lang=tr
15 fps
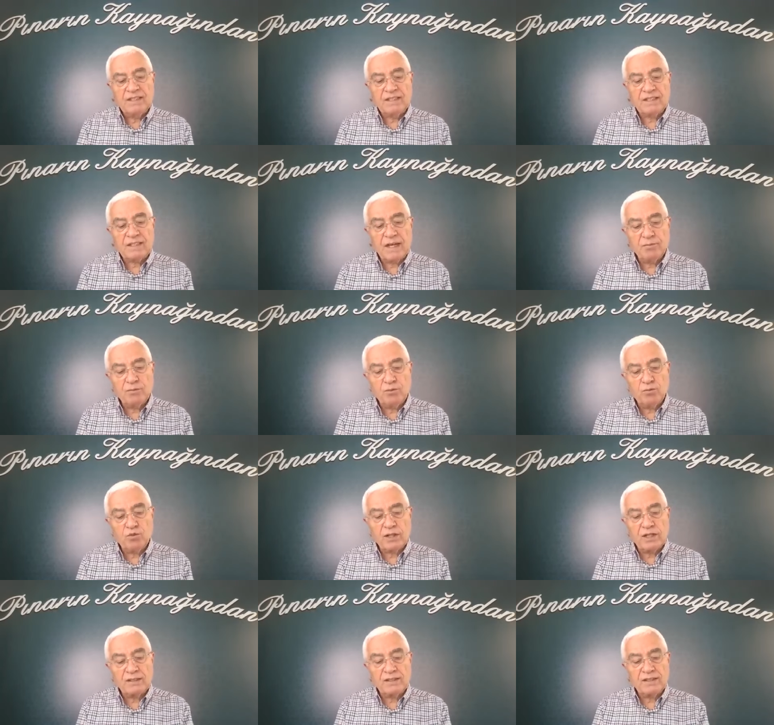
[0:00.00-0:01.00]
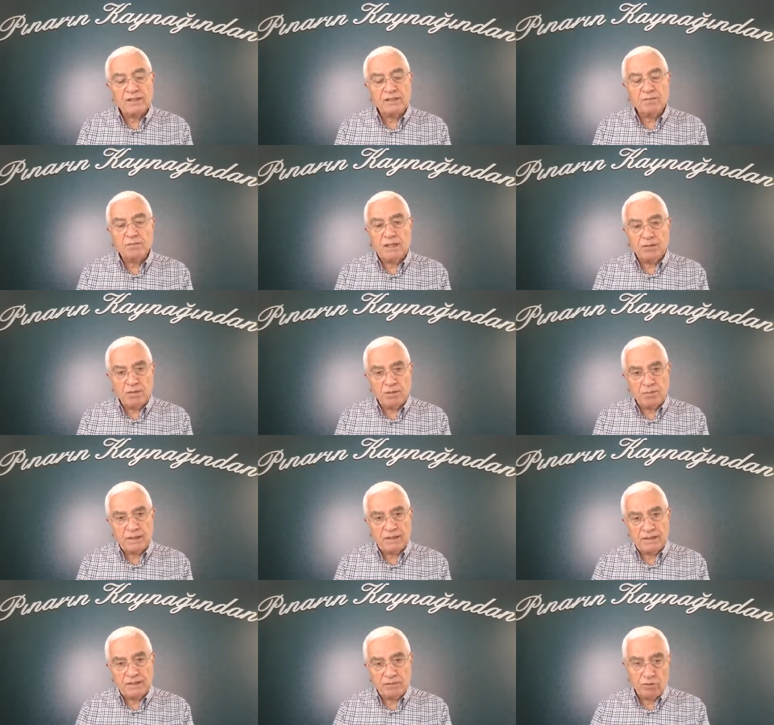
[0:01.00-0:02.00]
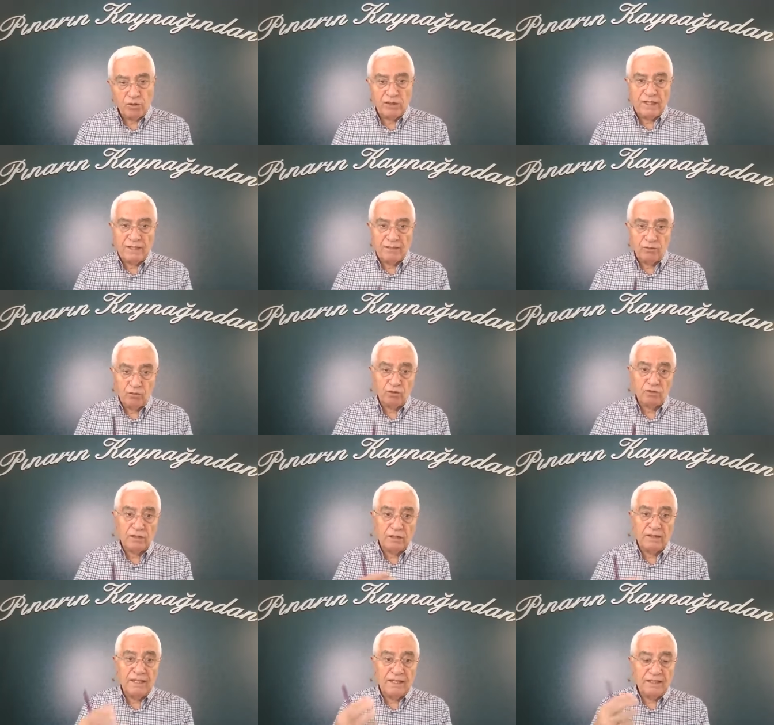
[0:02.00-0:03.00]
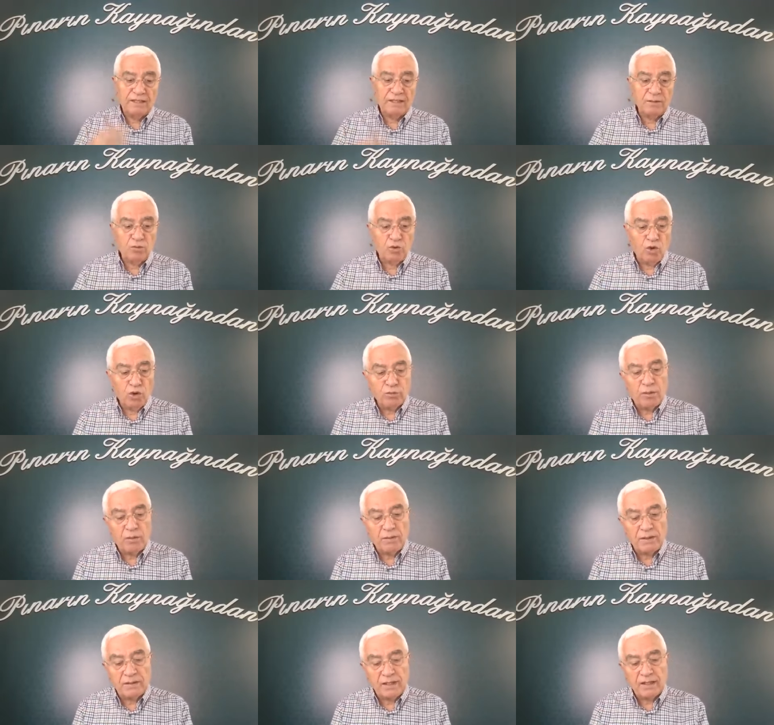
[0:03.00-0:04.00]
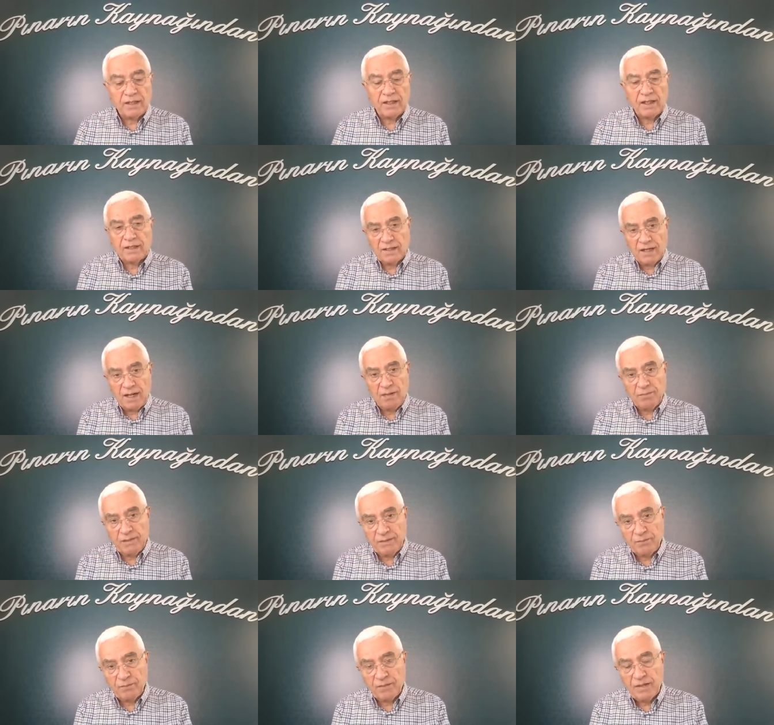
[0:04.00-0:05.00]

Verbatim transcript: kitabı mukaddesi bilmemeler, böyle oradan eğitimli olmamalarına rağmen,